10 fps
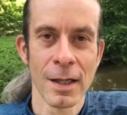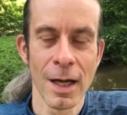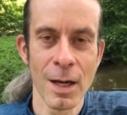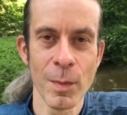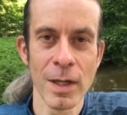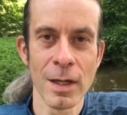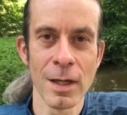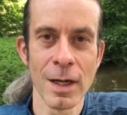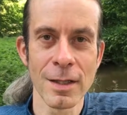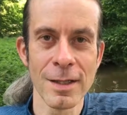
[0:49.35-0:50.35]
Carmen
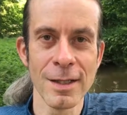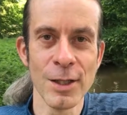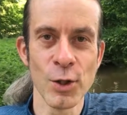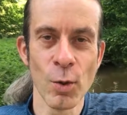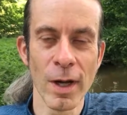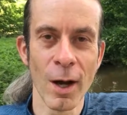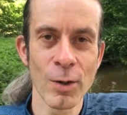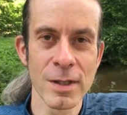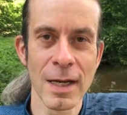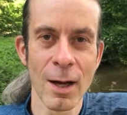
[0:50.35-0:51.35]
hat sich die Zunge
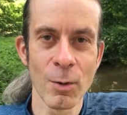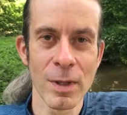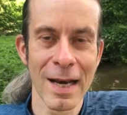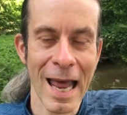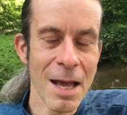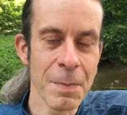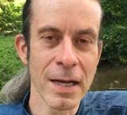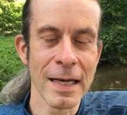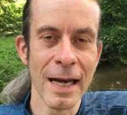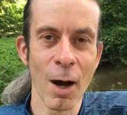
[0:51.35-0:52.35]
aus dem Leib
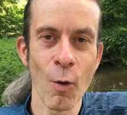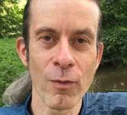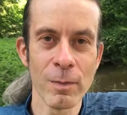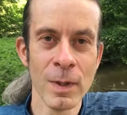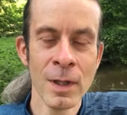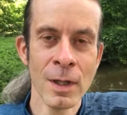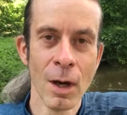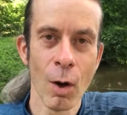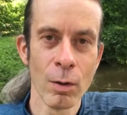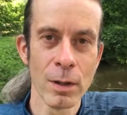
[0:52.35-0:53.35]
gelaufen
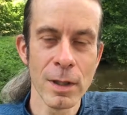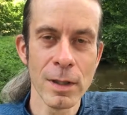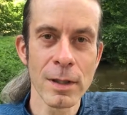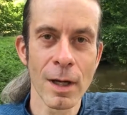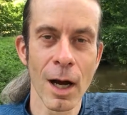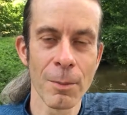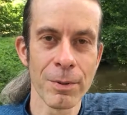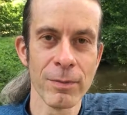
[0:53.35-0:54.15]
und ich habe,